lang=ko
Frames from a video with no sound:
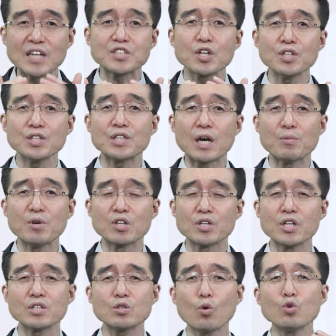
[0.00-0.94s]
갇혀 있다면
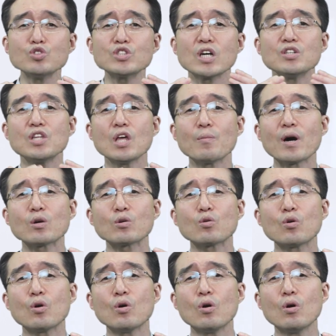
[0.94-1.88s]
그래서 혼자 은혜
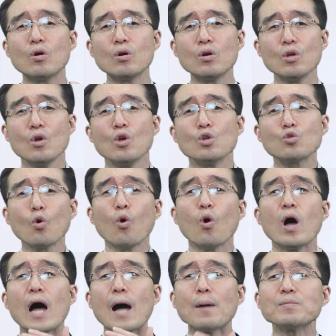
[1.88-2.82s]
받고
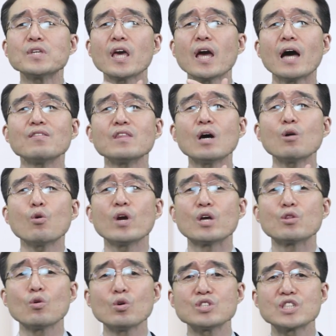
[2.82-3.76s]
또 함께 한다고
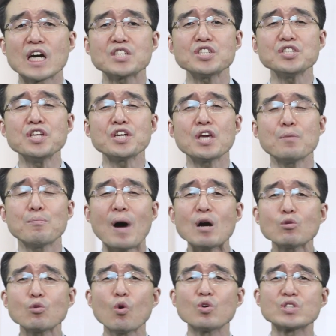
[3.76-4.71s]
해도 자신에게
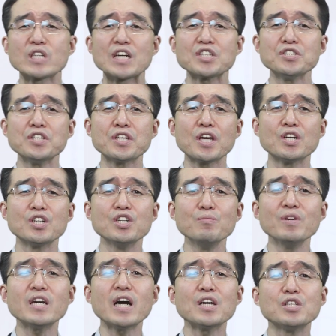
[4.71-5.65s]
맞고 자신에게
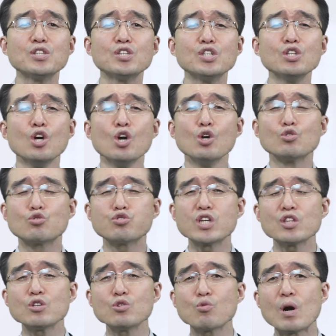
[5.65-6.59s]
의미가 있는
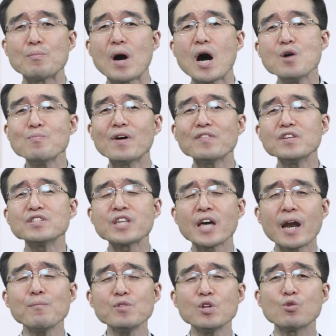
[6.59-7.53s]
주제들과 마음 맞는
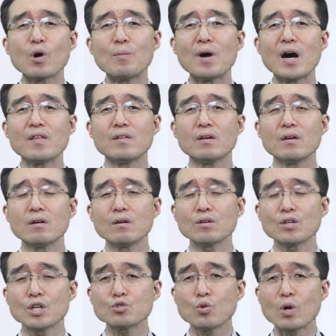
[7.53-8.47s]
사람들과만
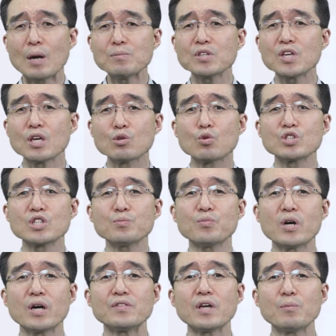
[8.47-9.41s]
계속 함께 있고
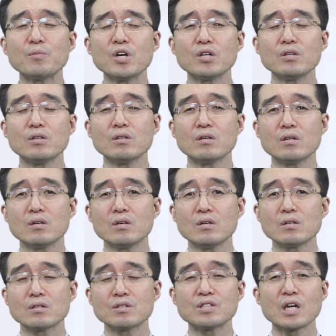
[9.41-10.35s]
싶어 한다면
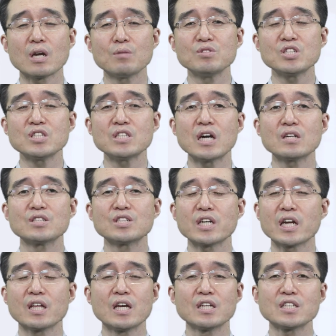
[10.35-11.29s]
그 사람 신앙은
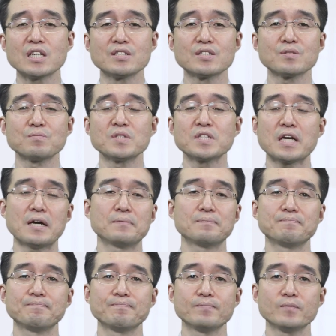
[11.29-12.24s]
자라나지 않습니다.
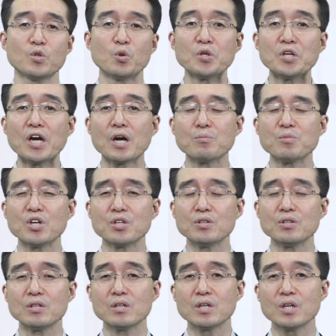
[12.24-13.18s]
왜냐하면
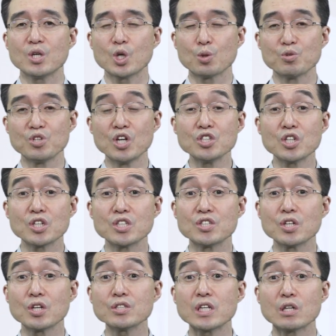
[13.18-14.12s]
여러분
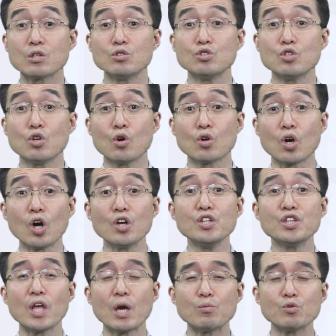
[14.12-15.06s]
영적인 성장은요
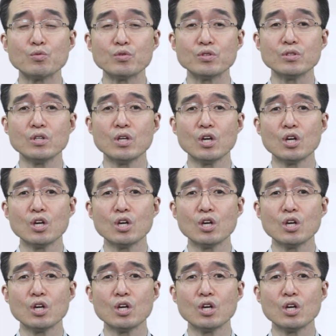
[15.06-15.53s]
거의 대부분